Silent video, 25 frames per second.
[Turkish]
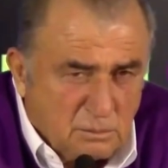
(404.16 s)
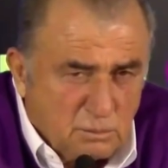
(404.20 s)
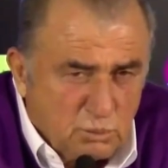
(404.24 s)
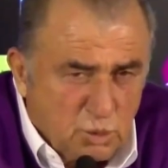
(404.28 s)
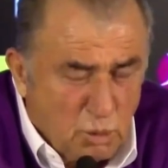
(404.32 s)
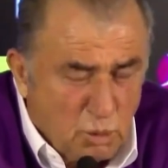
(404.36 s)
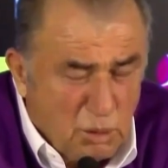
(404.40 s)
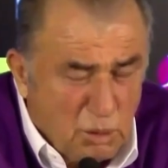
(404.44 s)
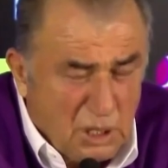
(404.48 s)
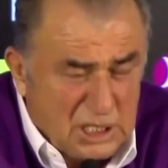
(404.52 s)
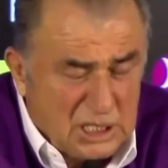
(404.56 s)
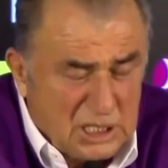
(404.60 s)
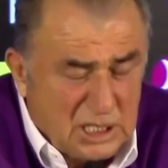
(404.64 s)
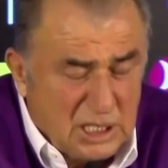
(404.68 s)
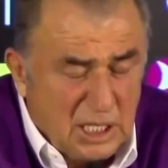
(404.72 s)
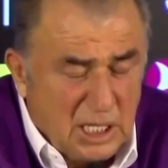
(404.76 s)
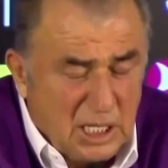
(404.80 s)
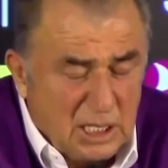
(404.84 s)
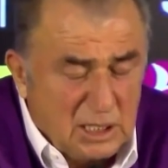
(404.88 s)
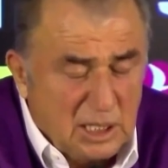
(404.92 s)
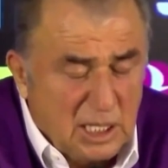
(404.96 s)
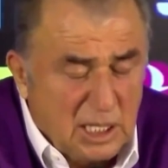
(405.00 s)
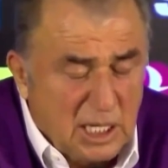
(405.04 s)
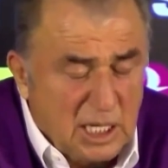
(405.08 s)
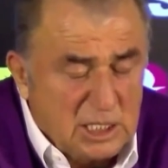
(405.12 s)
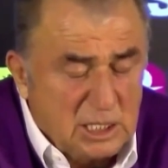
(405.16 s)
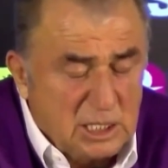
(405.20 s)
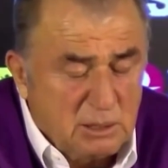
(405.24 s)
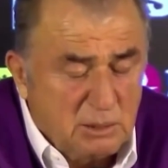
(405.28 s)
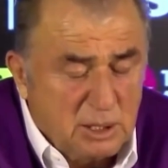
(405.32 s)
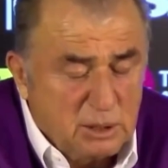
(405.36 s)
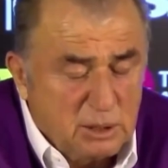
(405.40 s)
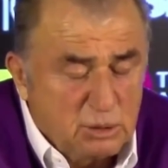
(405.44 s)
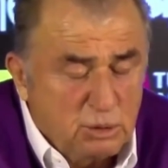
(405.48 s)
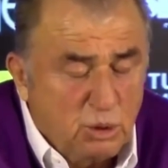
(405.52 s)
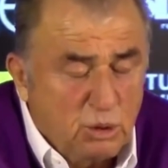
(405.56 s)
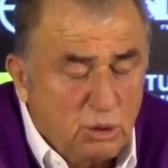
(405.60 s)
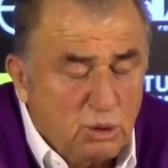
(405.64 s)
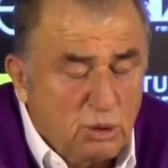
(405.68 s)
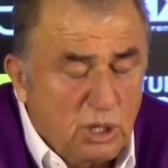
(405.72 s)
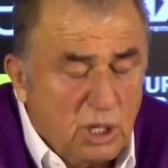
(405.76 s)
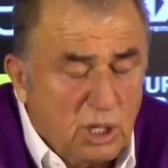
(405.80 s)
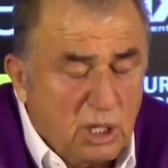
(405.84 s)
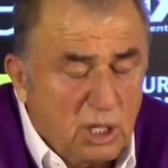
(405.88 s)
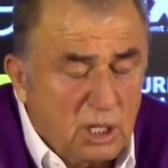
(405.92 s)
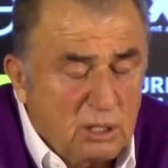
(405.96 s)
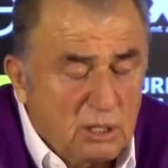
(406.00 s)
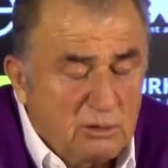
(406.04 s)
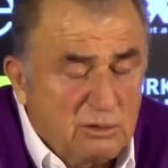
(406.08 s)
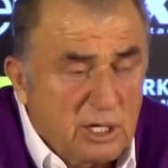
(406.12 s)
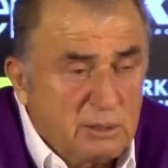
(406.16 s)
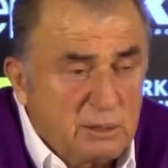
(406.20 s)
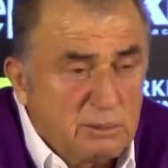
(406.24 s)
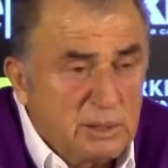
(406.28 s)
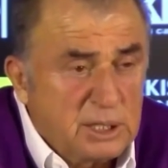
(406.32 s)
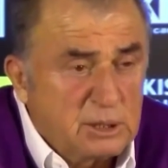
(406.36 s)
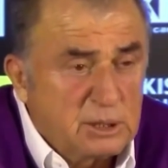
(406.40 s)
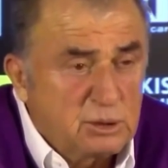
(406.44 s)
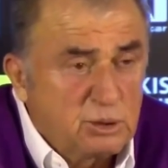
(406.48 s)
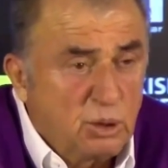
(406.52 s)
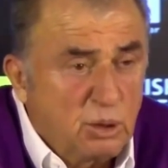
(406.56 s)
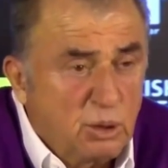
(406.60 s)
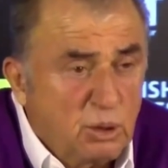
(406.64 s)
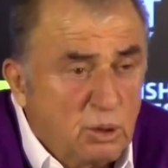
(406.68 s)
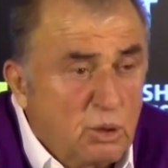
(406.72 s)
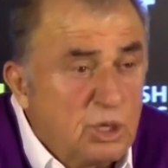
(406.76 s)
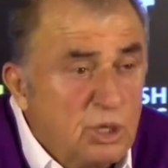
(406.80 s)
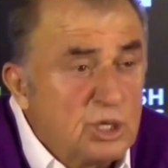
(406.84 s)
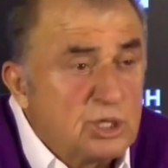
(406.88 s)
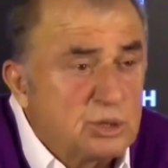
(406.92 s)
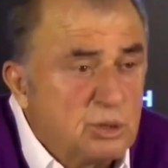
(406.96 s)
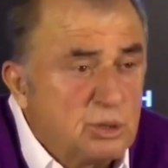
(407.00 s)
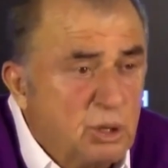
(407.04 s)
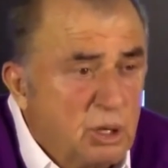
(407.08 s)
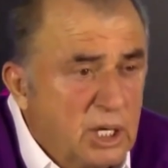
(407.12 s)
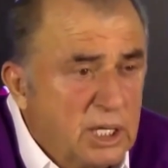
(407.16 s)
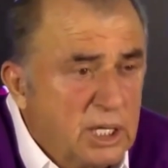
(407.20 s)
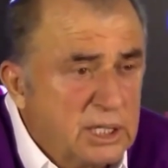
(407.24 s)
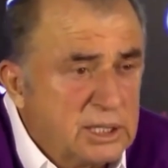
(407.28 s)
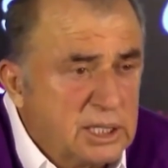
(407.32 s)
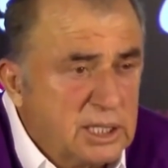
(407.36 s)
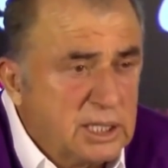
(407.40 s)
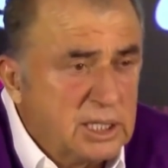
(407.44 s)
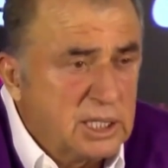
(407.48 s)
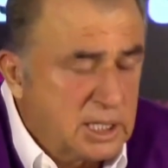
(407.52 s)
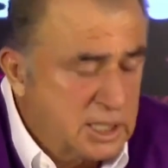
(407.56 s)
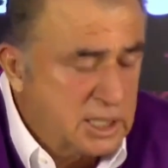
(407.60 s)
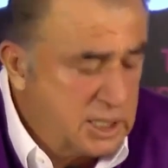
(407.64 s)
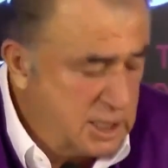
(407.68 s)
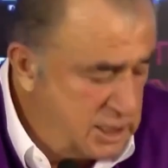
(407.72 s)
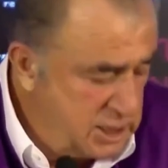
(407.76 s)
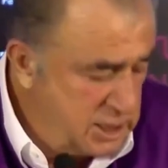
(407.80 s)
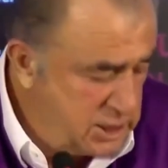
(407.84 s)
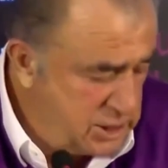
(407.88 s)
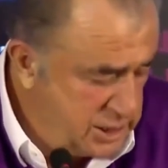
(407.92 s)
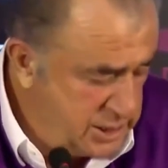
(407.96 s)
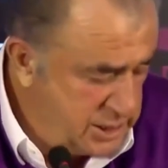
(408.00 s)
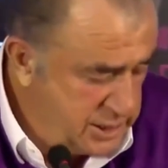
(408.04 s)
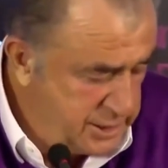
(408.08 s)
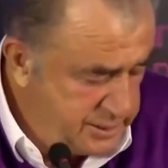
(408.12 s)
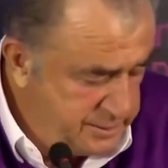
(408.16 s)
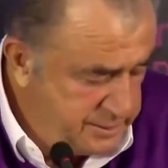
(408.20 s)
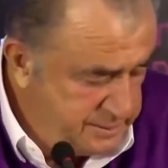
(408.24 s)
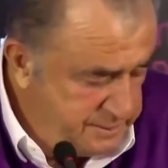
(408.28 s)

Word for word: bu baskılarda her zaman doğru kararı vermek do hiç kolay değil arkadaşlar.